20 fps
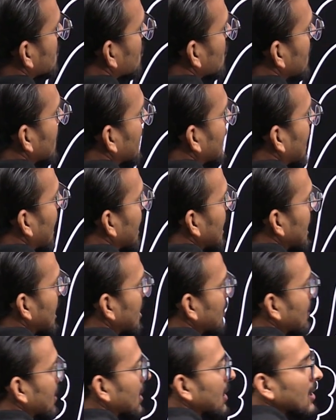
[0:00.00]
शून्य काल है
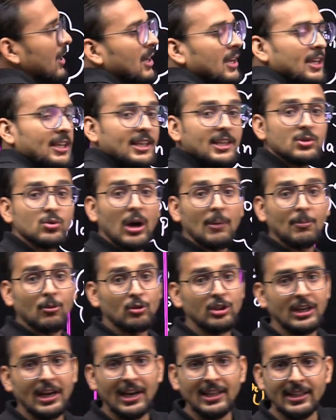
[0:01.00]
आपका ये जो
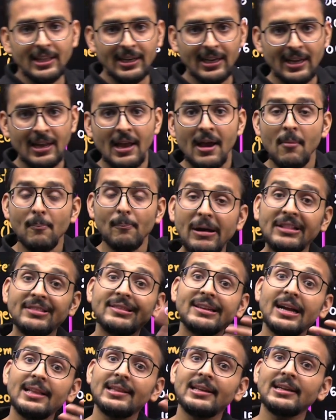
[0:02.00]
आपको दिखाई दे रहा है
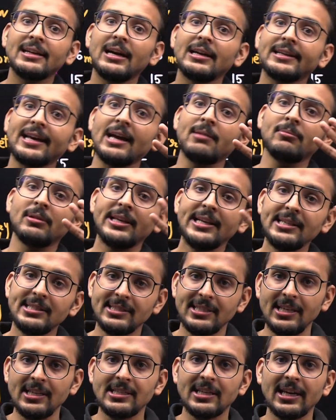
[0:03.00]
पंद्रह दिन का टाइम
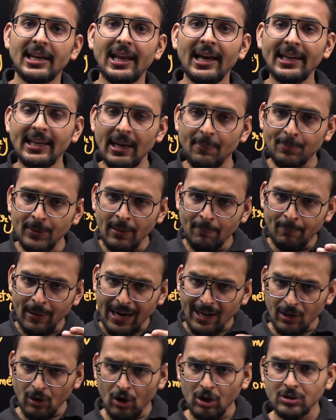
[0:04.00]
इस चीज़ के लिए कि अपने
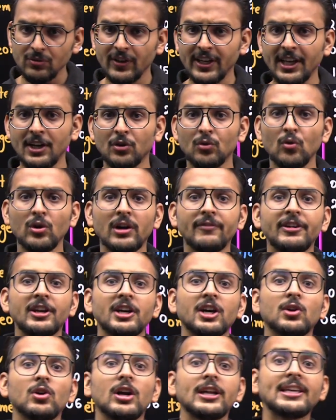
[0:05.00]
बैकलॉग्स वगैरह को
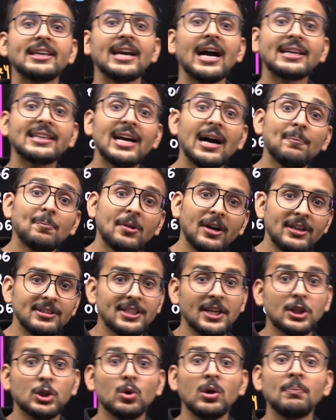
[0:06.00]
कवर करो और क्या क्या आप कर
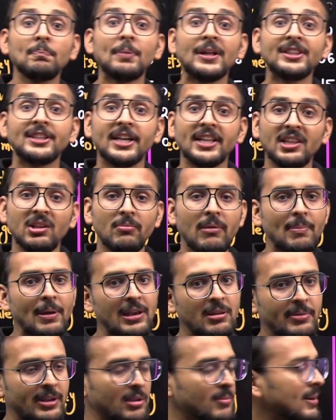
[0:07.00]
सकते हो इन पंद्रह दिन में
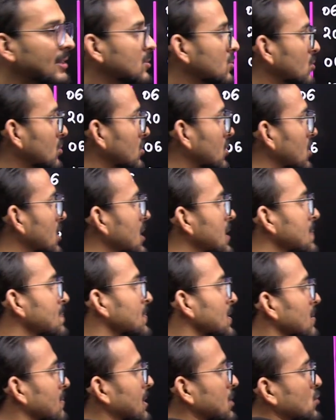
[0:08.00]
पहले मेरी बात सुन लो
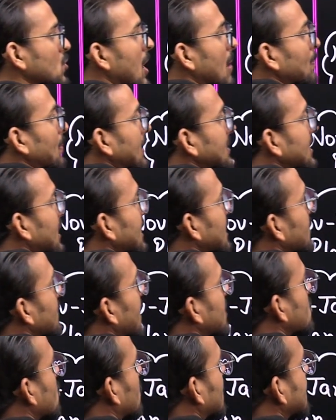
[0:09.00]
बच्चों आप पंद्रह दिन
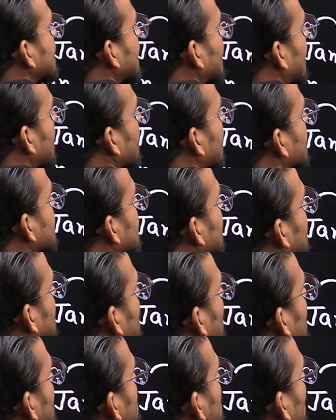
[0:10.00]
में एक छोटा सा काम कर
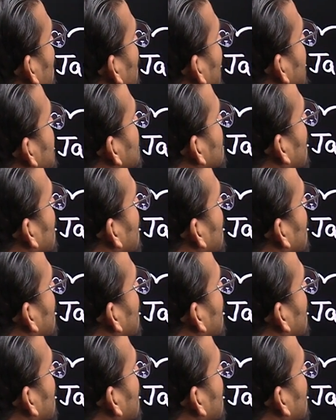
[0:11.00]
सकते हो कि जो वन